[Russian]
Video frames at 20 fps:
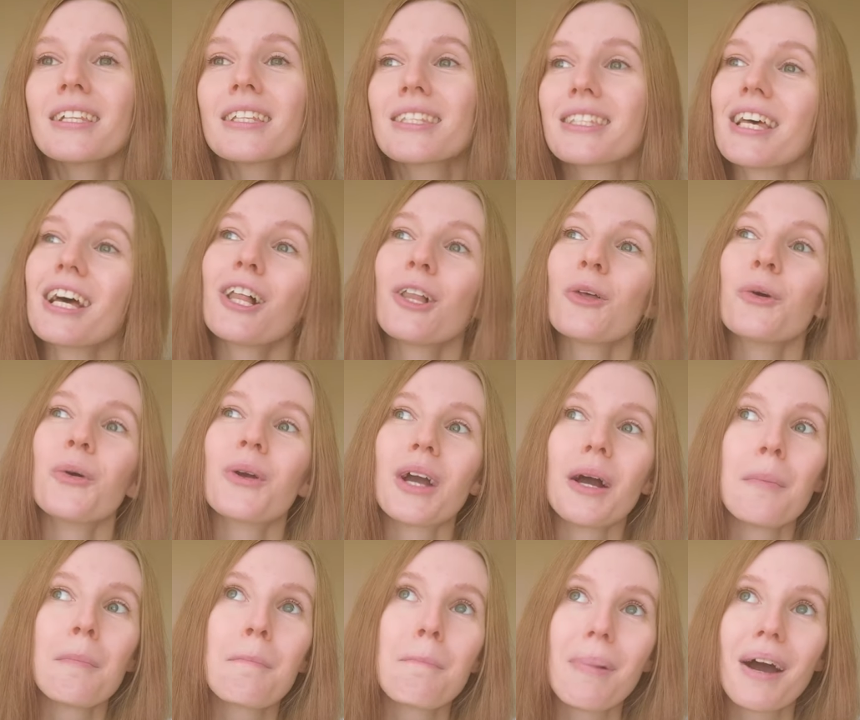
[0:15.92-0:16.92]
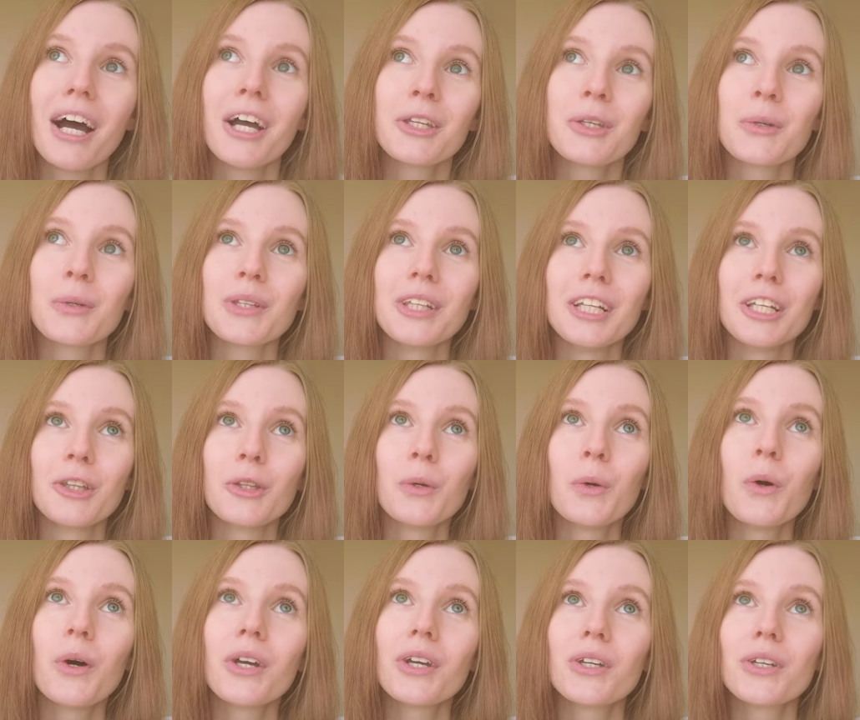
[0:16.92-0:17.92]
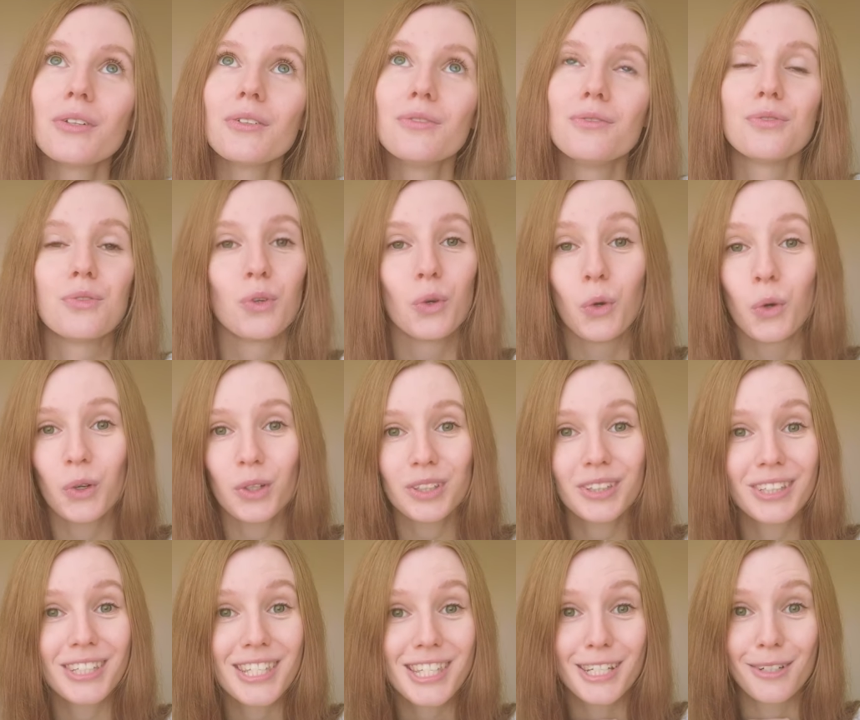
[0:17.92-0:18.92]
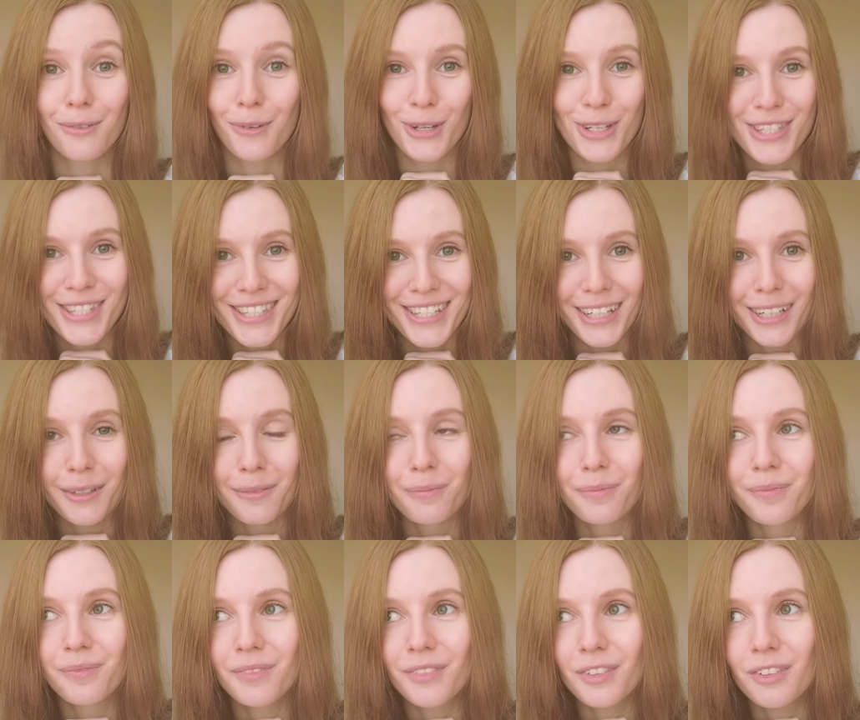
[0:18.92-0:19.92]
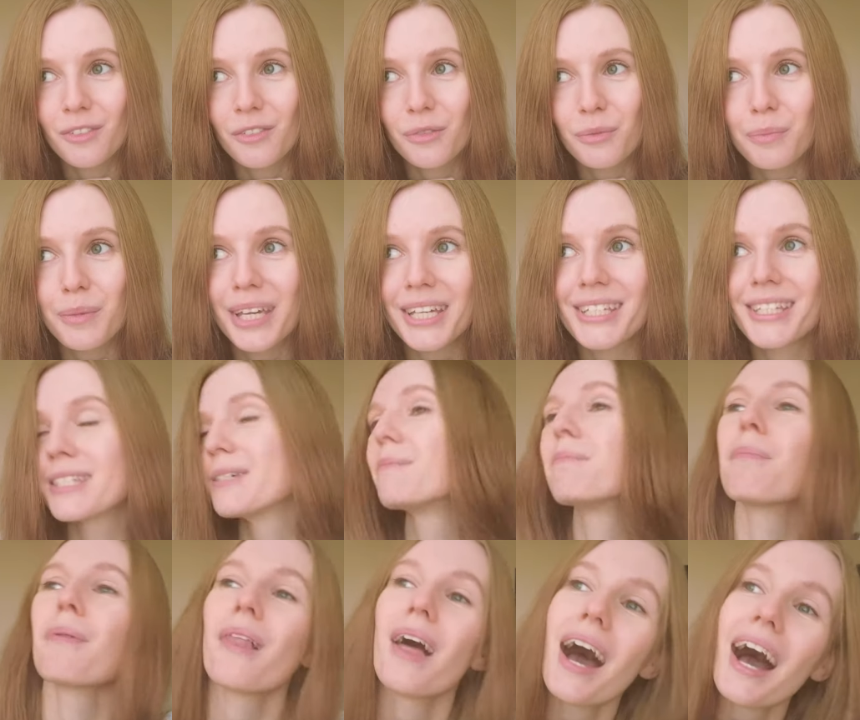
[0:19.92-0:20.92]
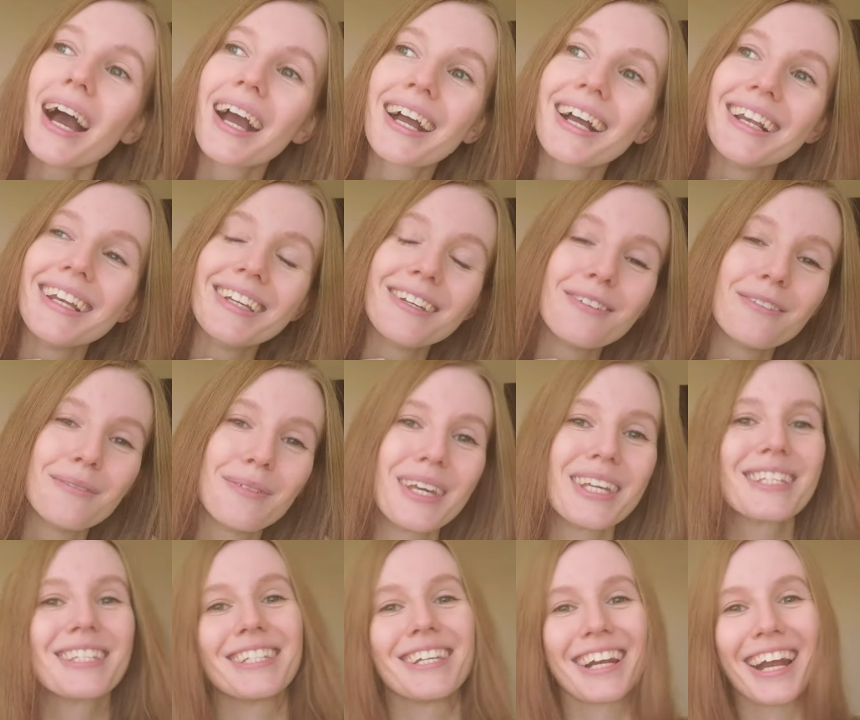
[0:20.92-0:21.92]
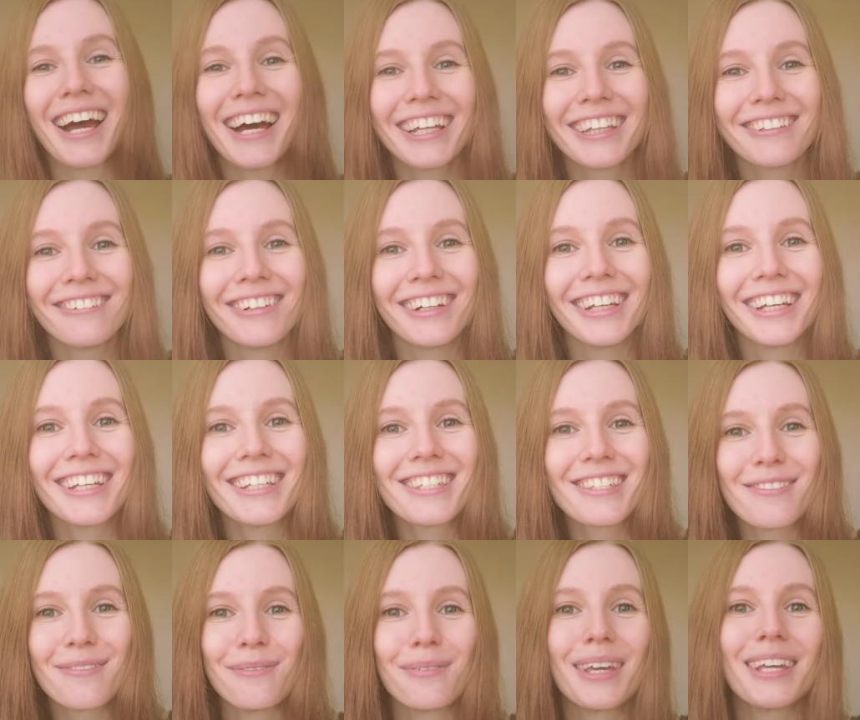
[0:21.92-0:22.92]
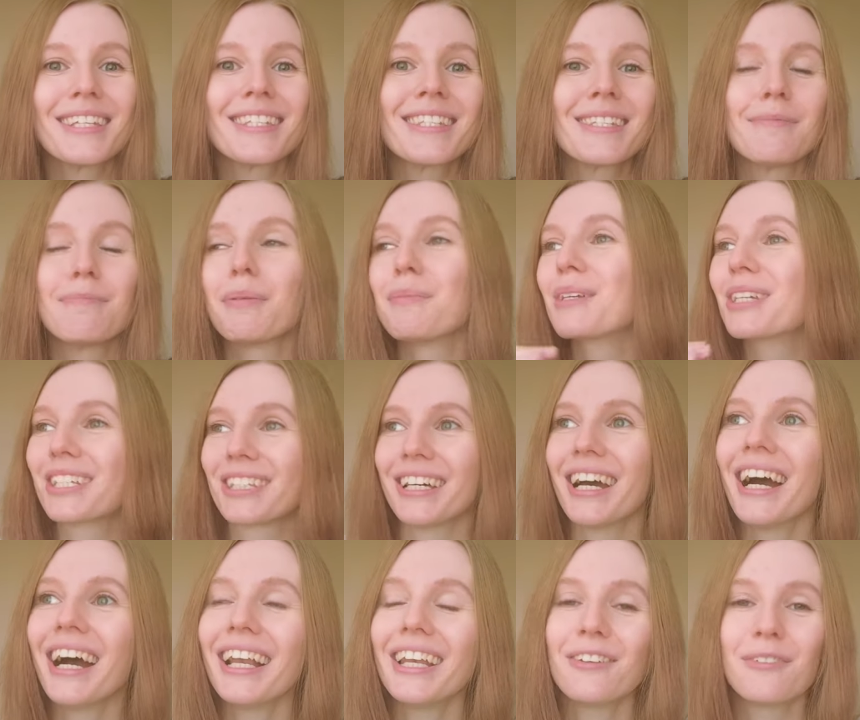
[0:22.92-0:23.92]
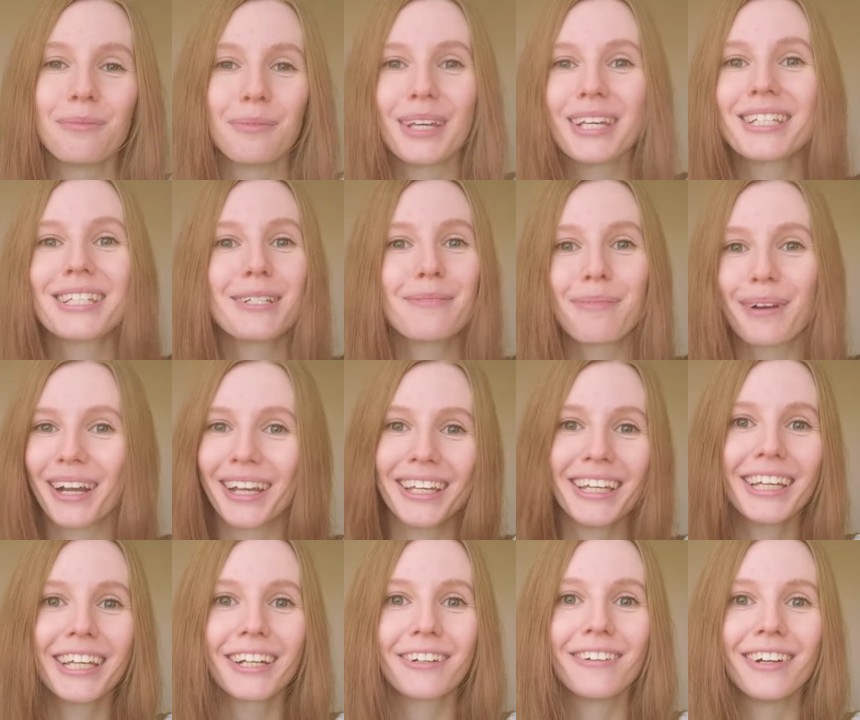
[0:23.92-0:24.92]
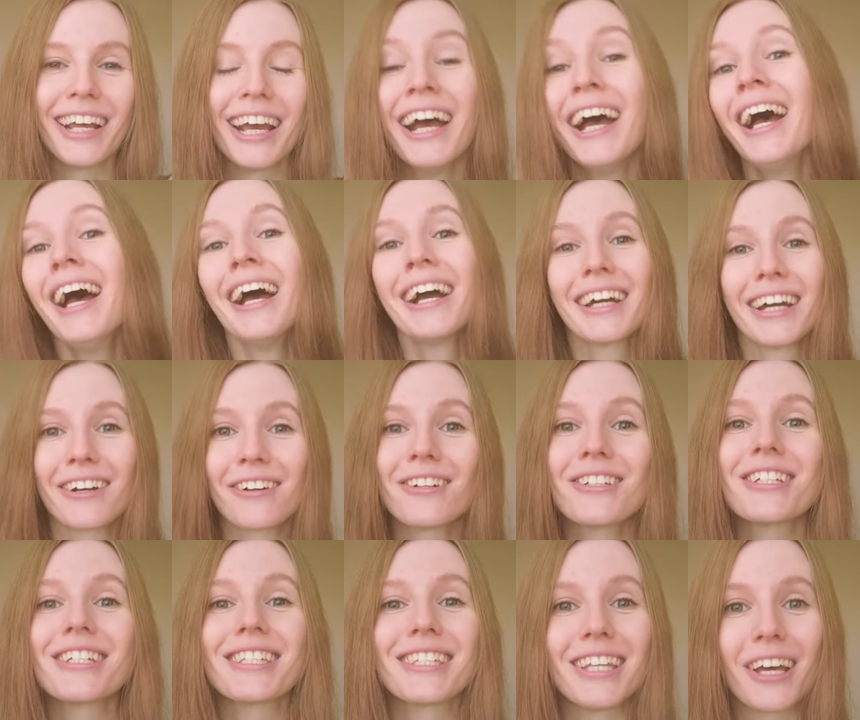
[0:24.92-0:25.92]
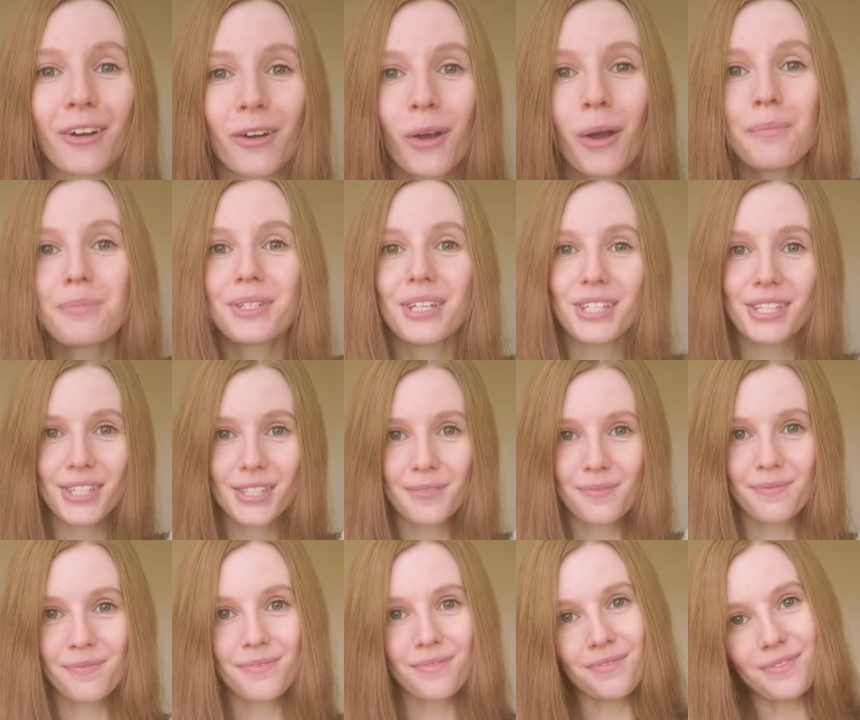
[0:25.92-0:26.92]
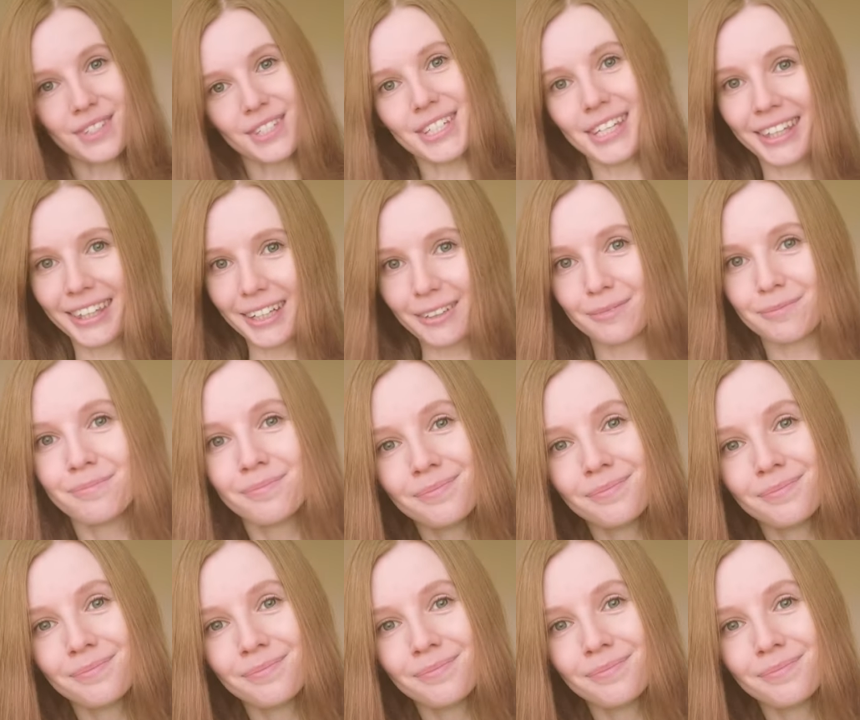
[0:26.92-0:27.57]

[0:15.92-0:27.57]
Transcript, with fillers: целую кампанию длиной в год с хвостиком. Вместе плакали, вместе радовались, вместе побеждали, вместе проигрывали. Короче, знакомьтесь, Тина.